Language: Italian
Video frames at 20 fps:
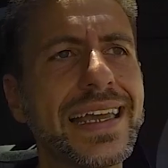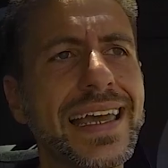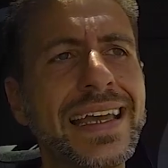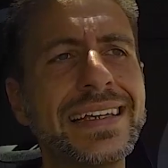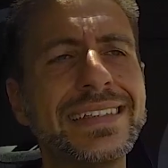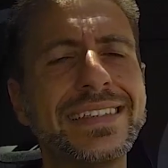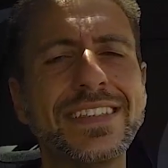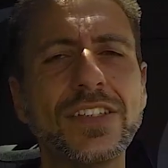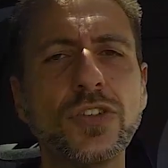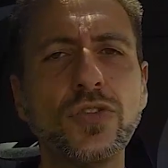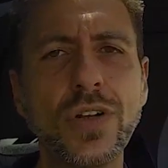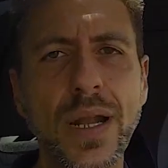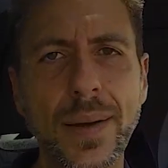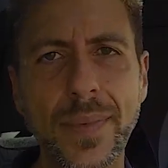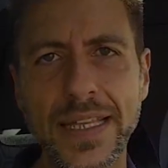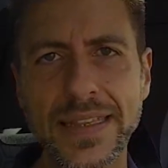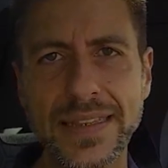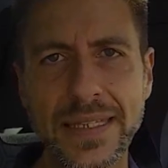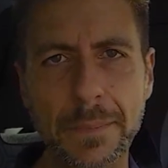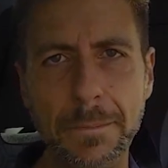che è
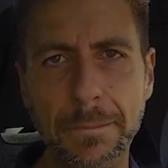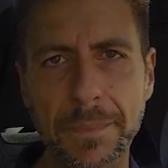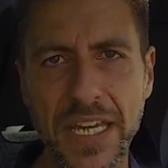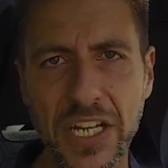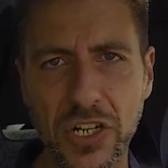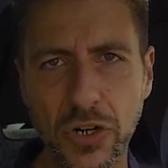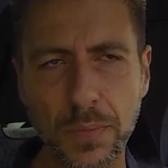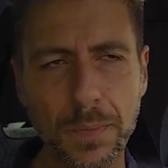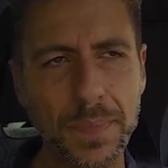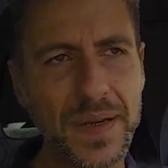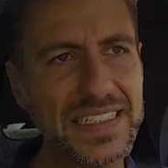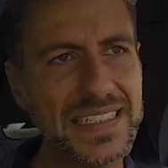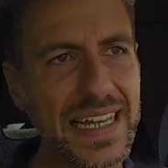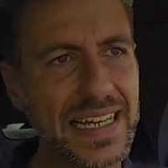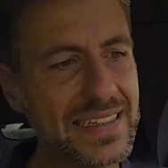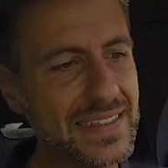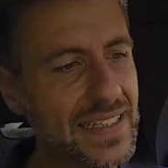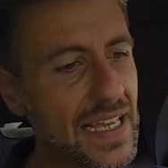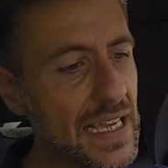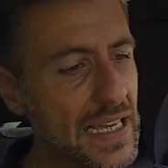sicuramente meno
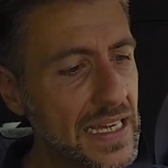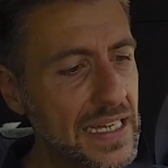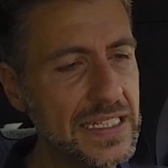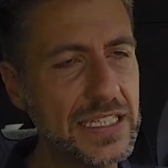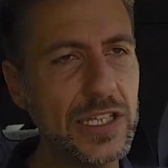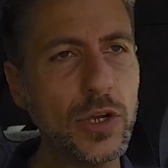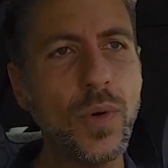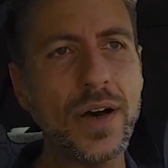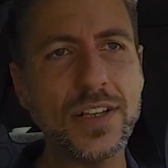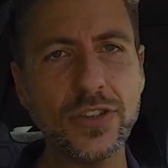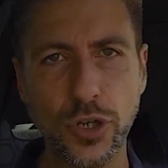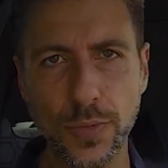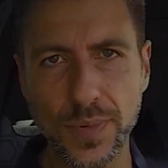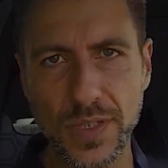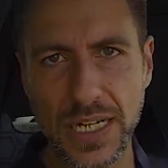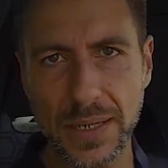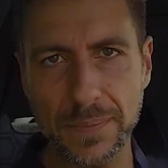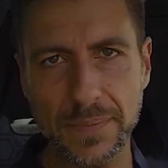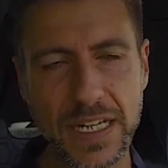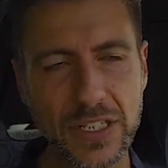pesante di quanto
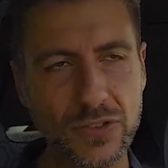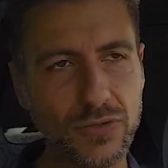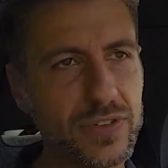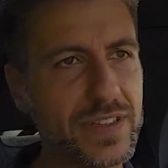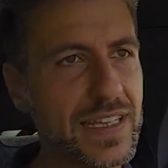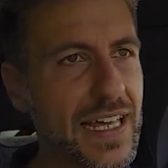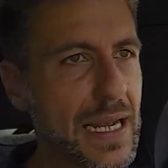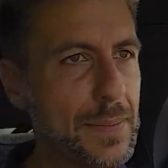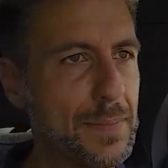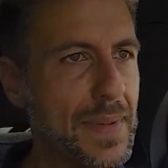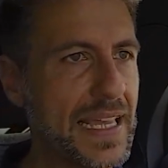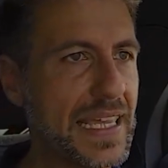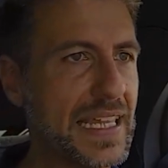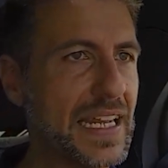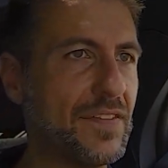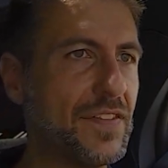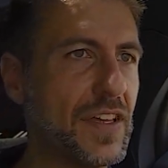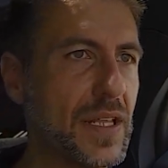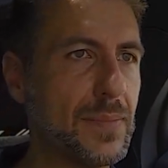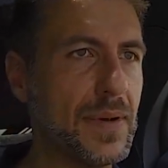potrebbe risultare a
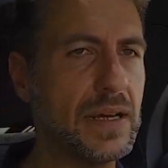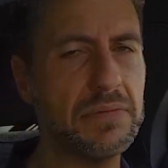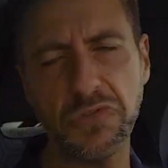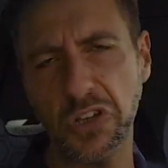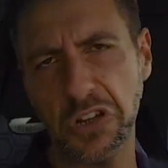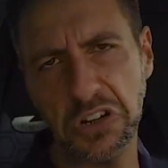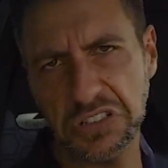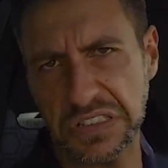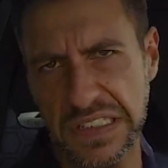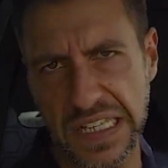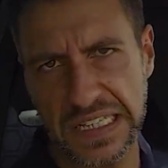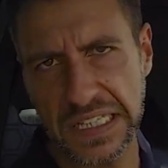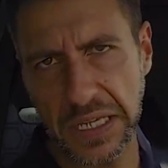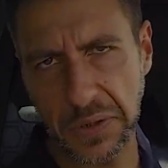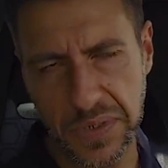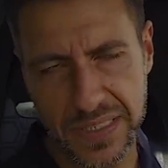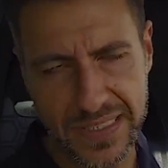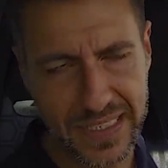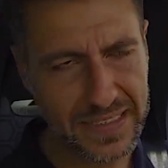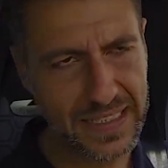macchina ferma nonostante
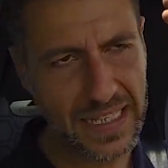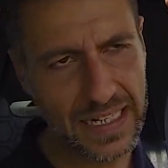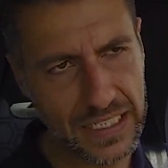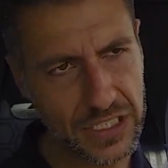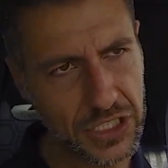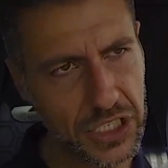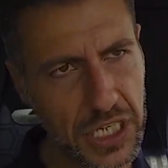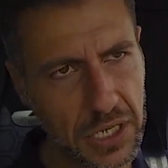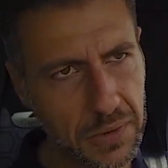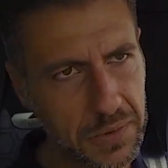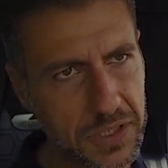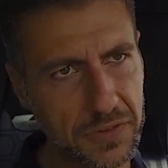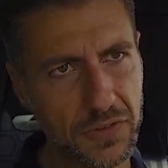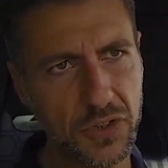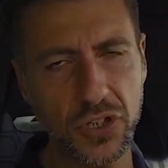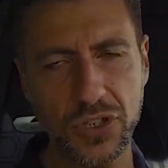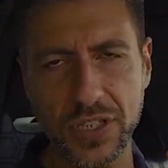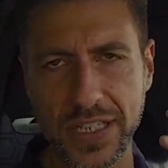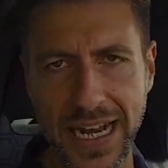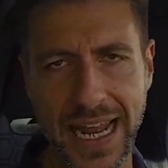questa sia leggera quindi
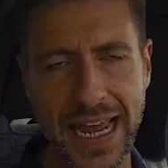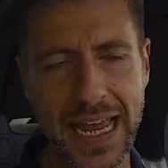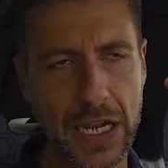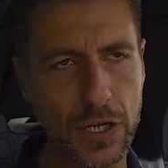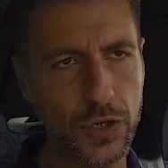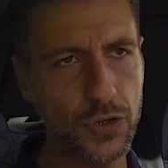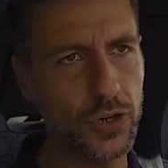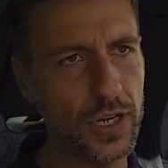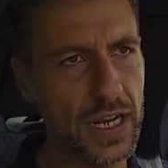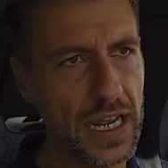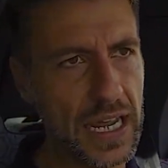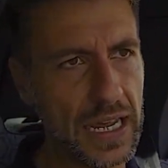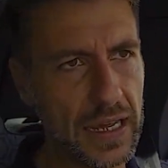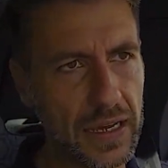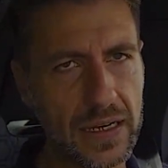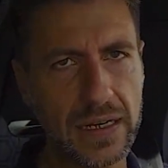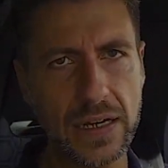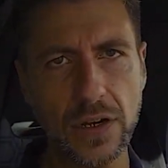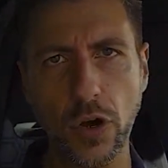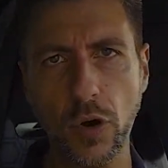voglio dire non è
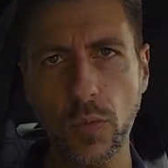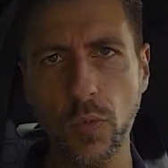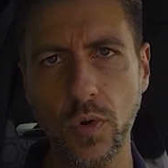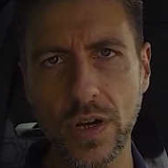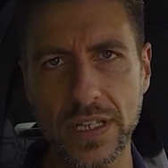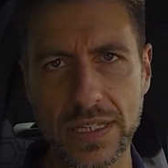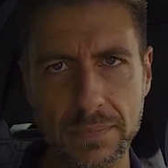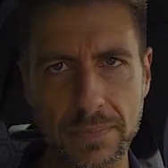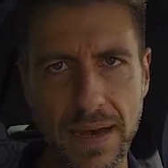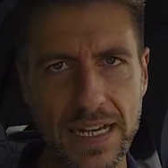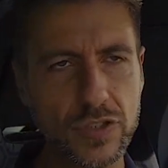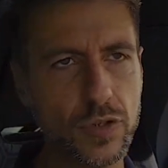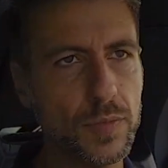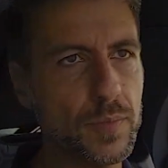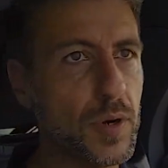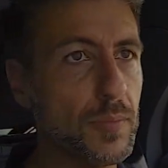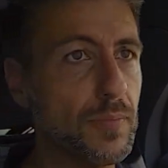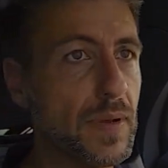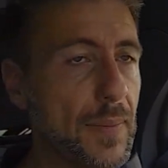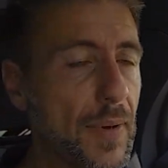eh, comunque di base un
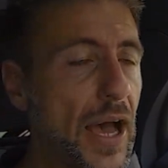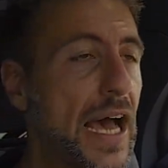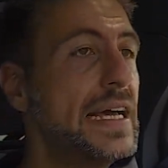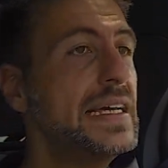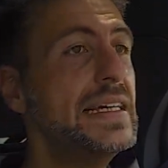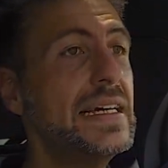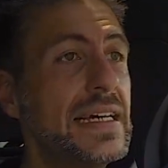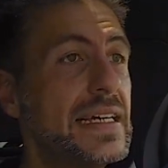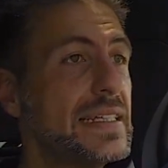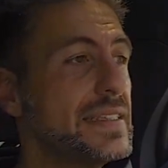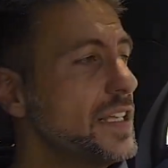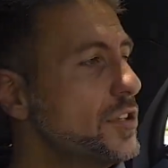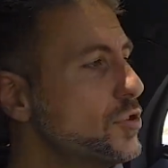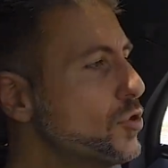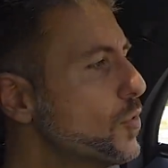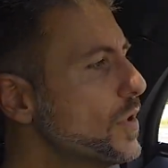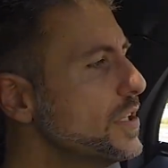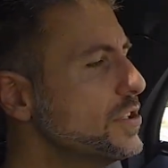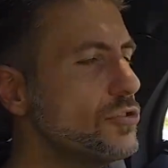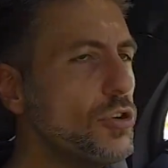problema
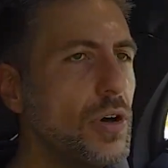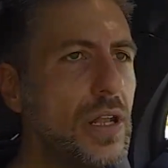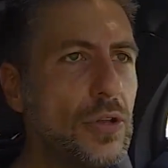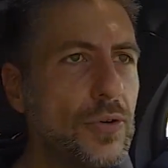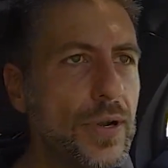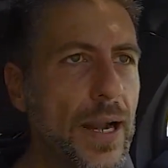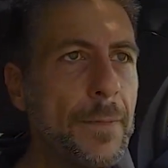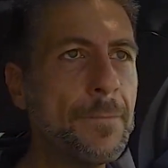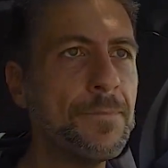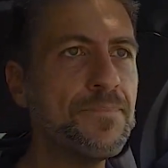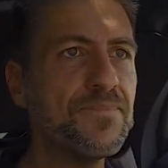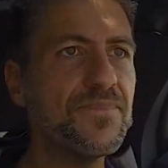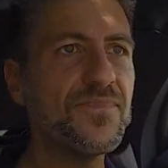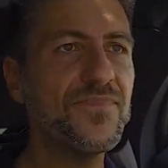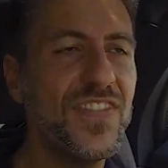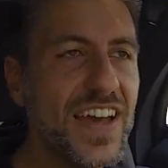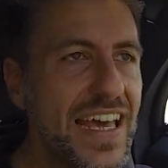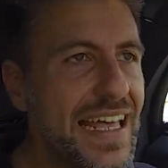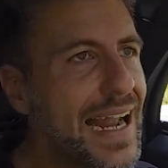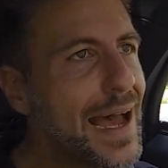detto questo allora
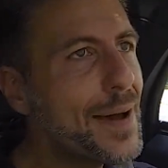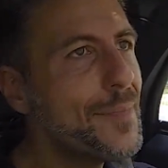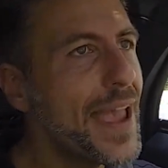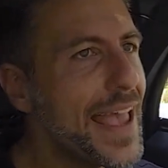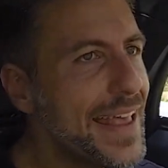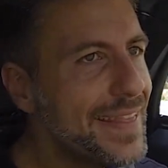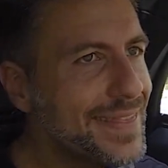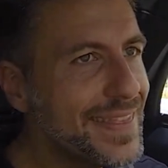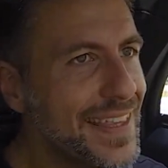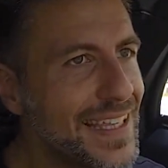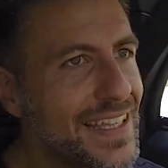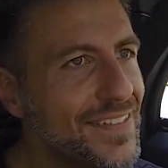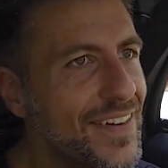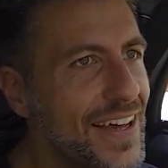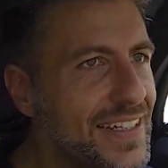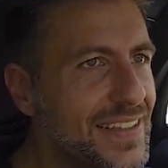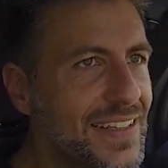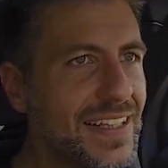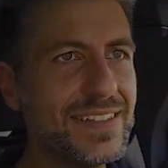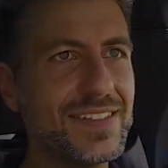veramente
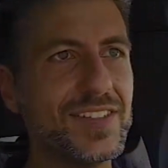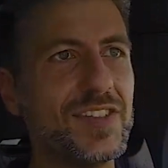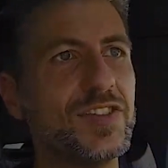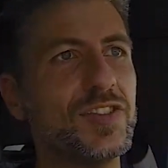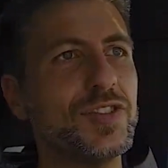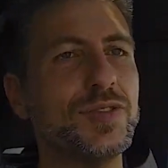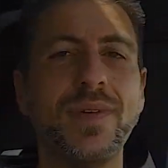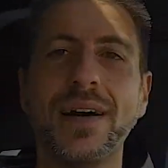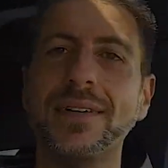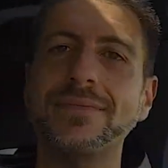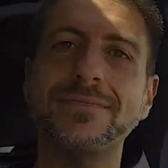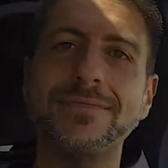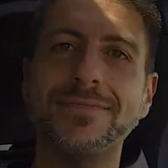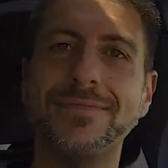divertentissima